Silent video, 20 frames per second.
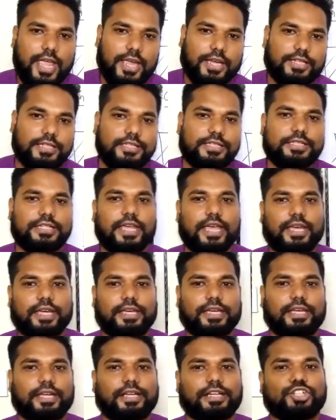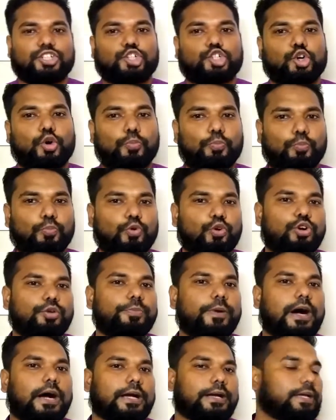একটি চেকের সম্মুখ
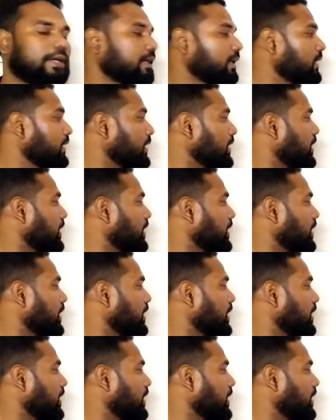ভাগে